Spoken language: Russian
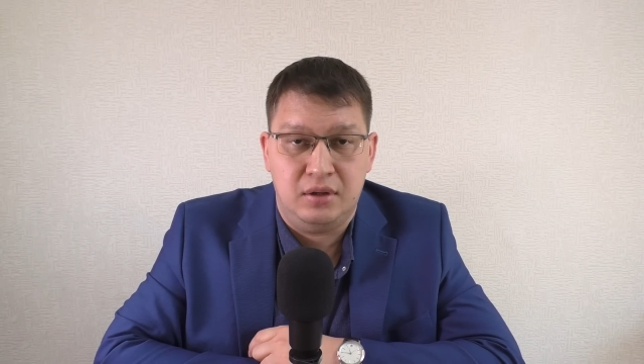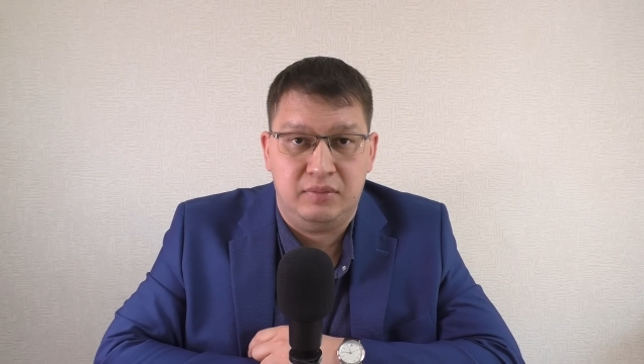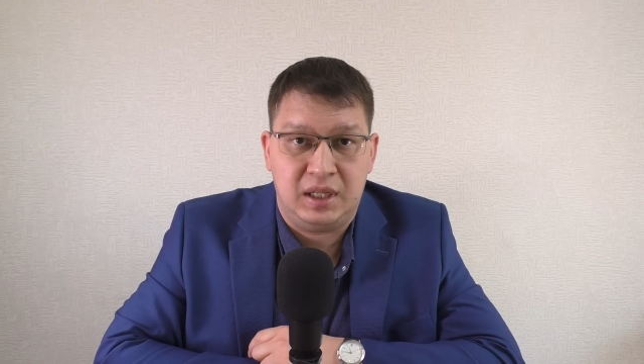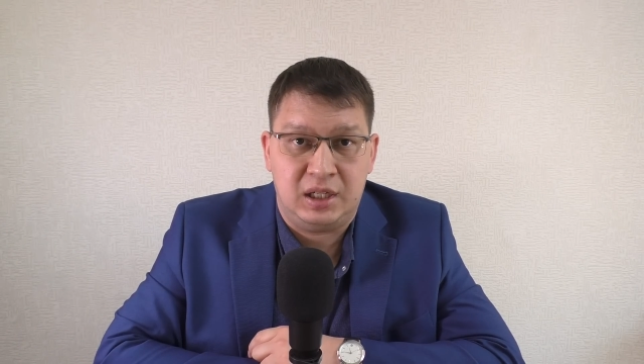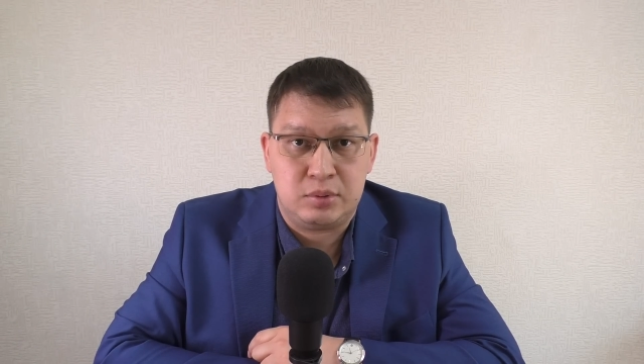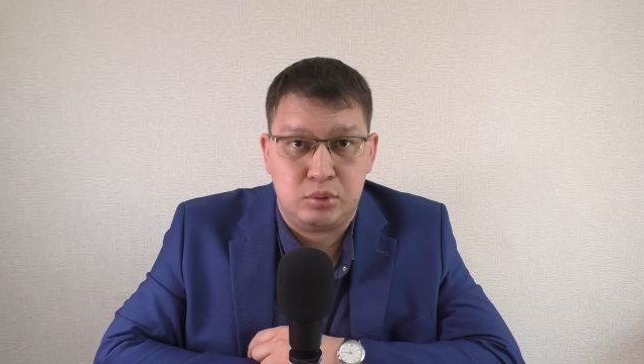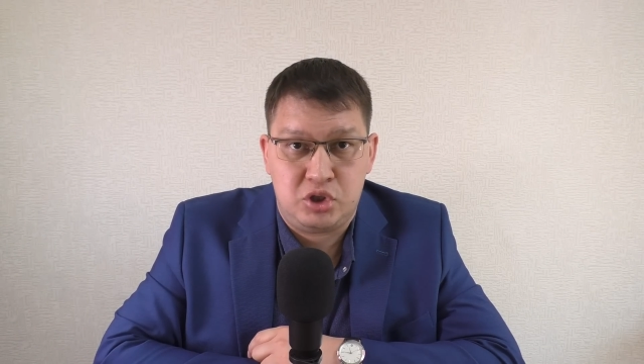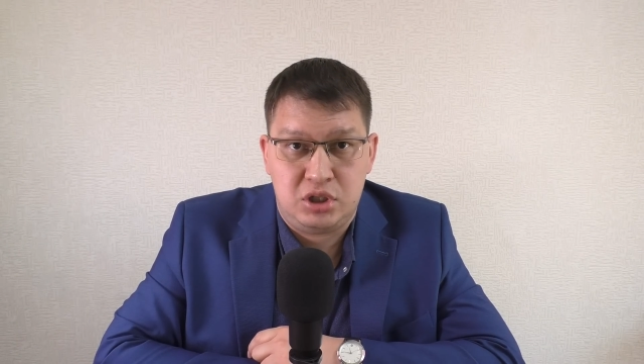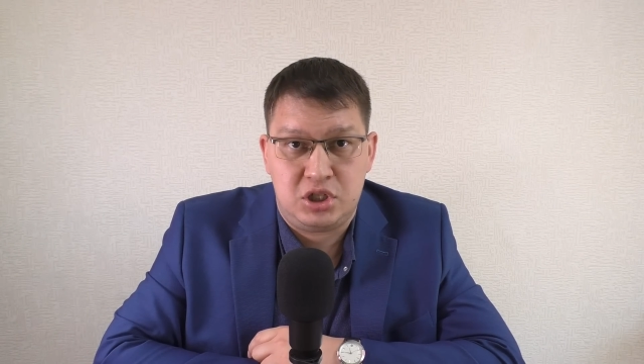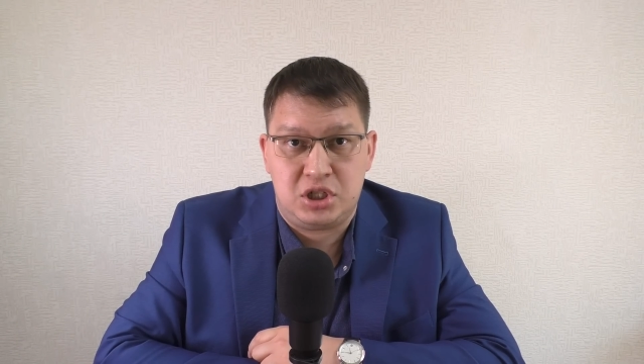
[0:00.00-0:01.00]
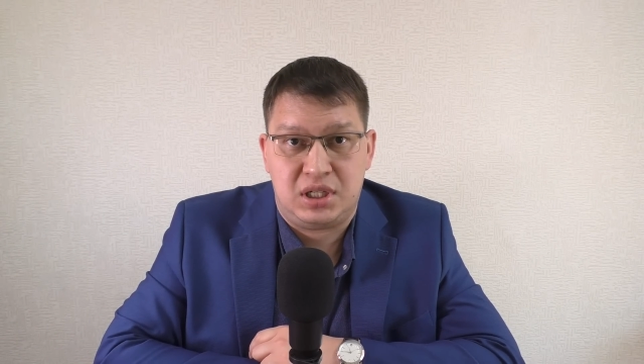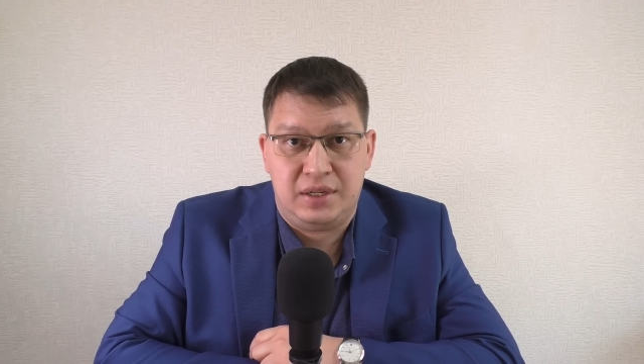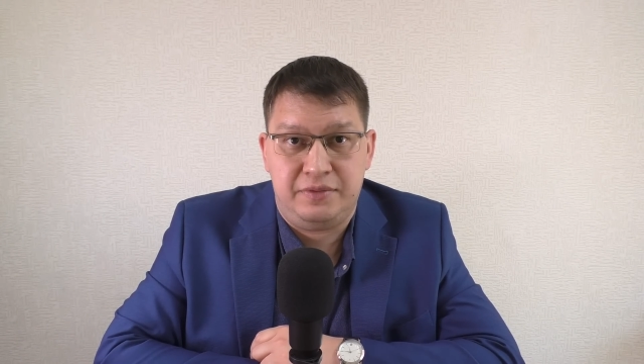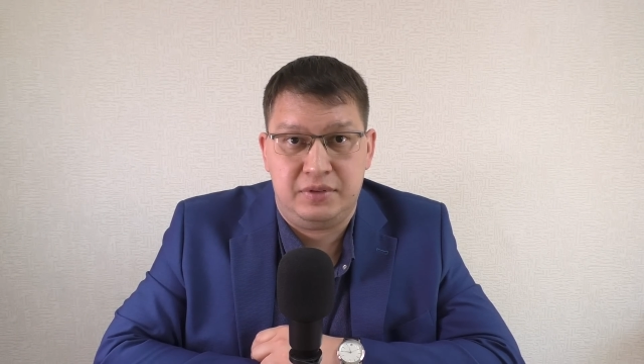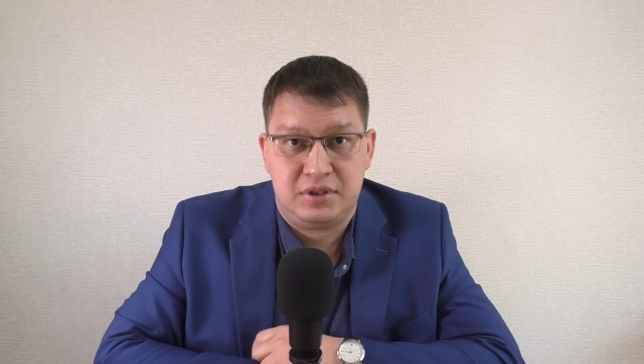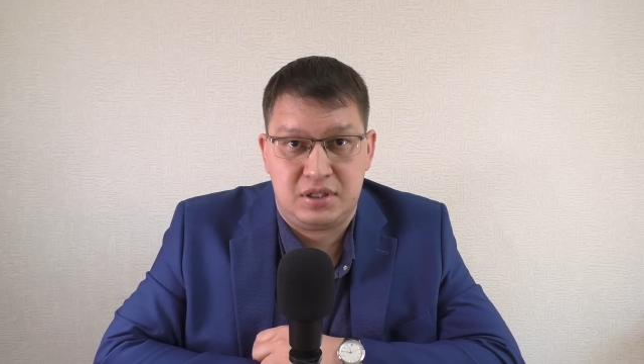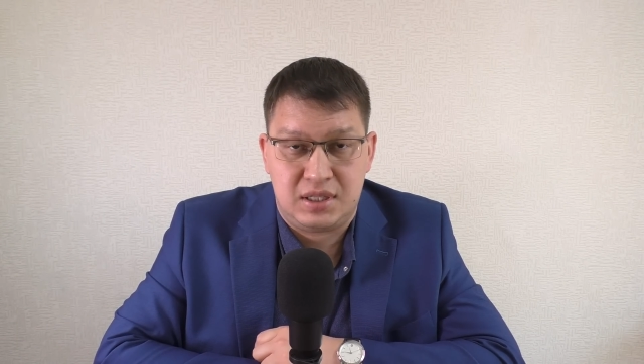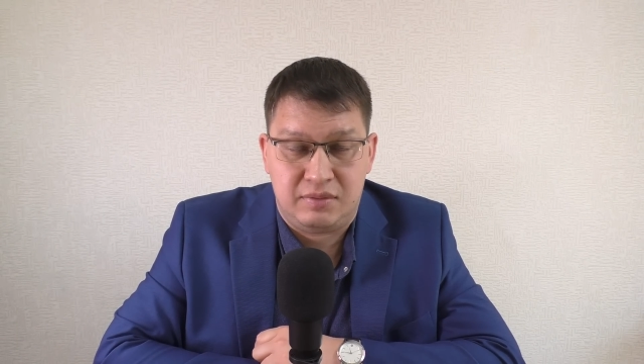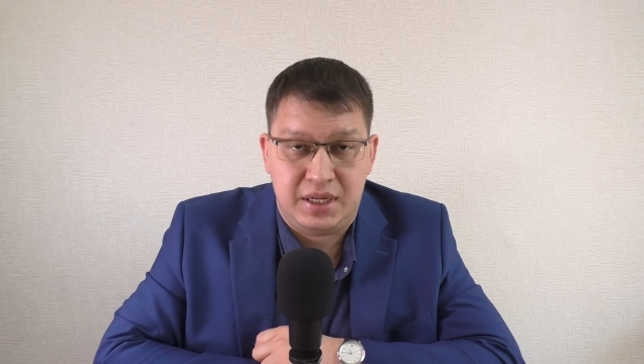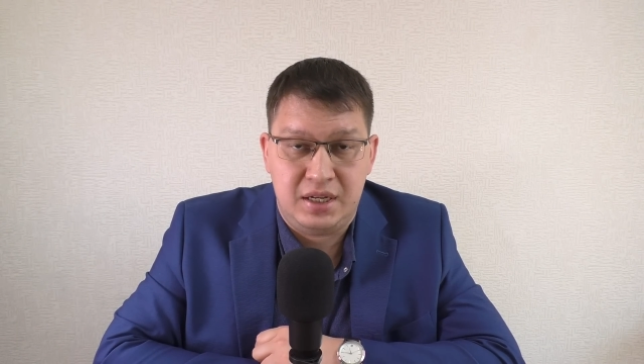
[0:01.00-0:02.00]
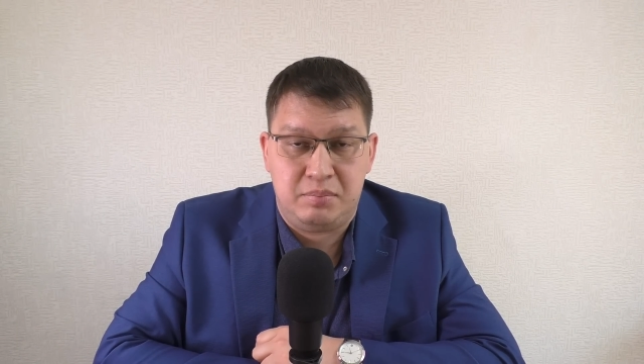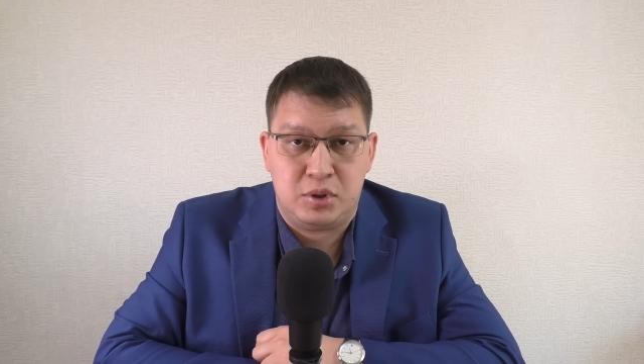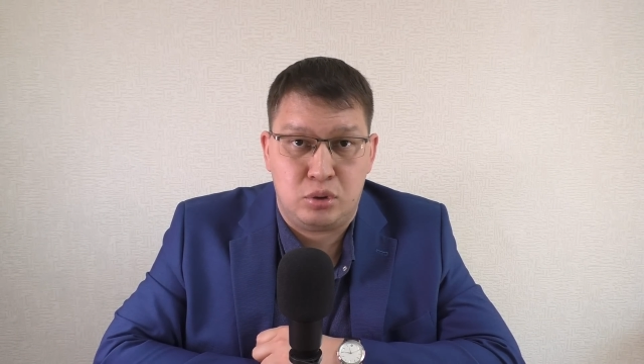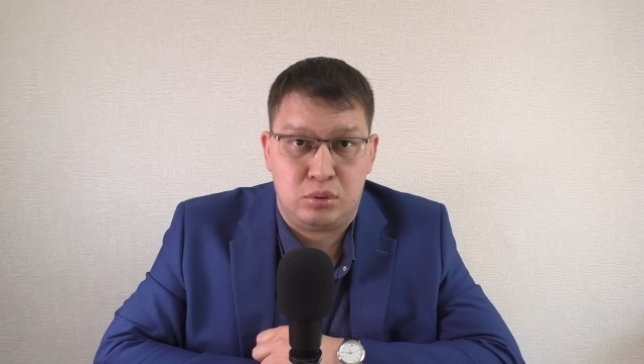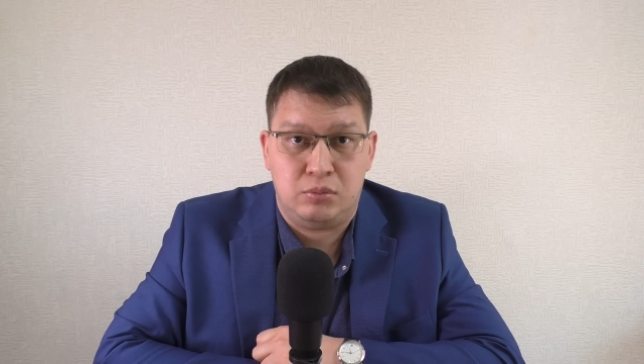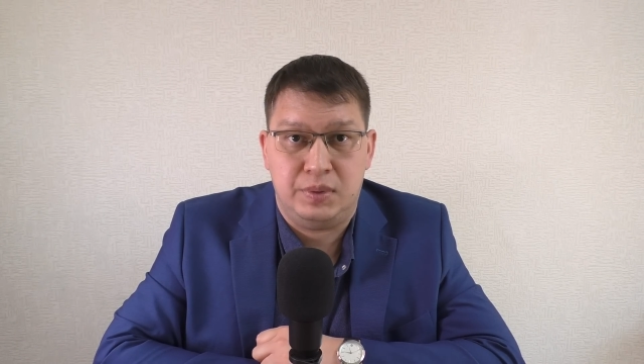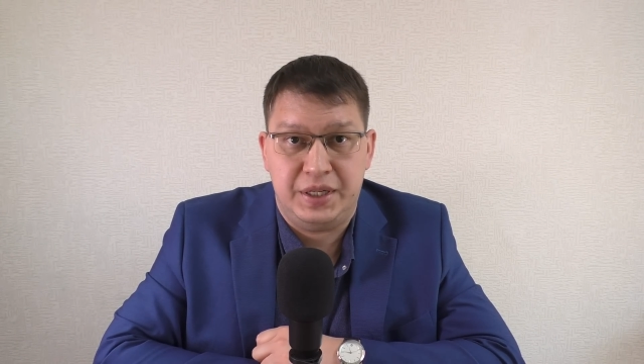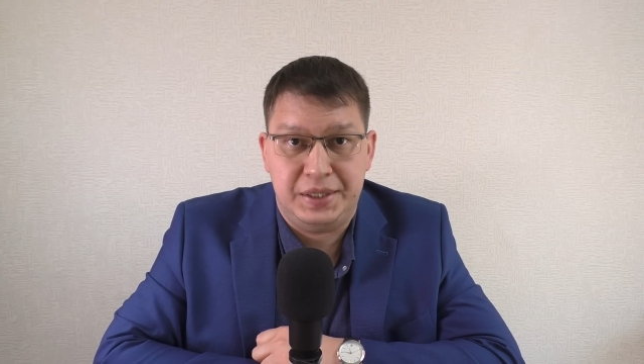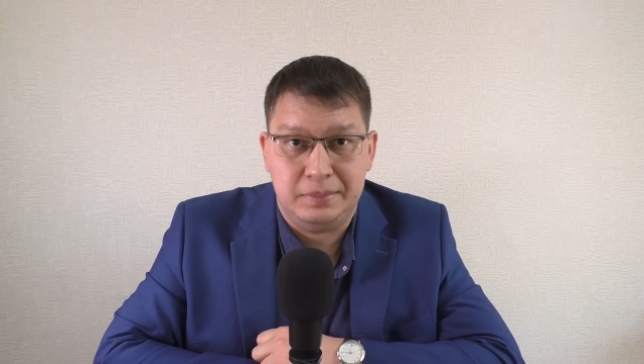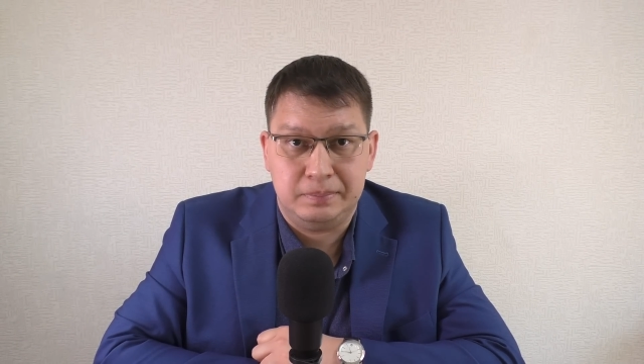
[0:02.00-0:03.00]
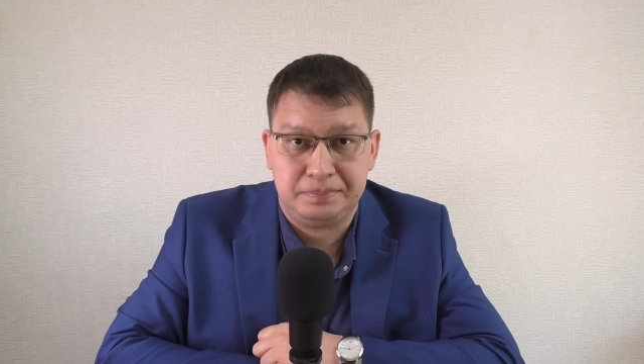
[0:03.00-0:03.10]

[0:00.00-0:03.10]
В данном случае штраф составляет 500 рублей